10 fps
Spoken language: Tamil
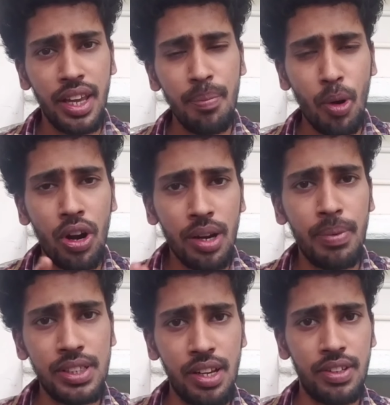ஏன் ப்ராடக்ட்
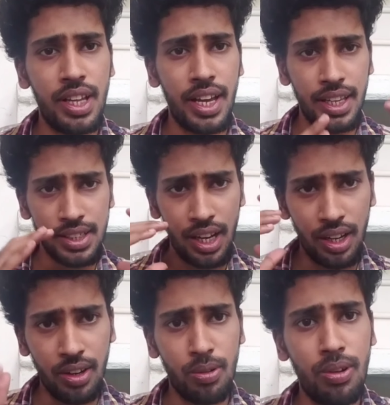பேஸில் வந்து ஹையர்
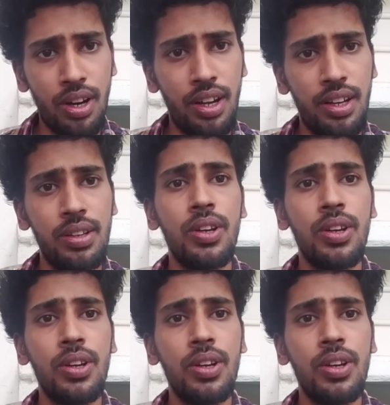சேலரி கொடுக்குறாங்க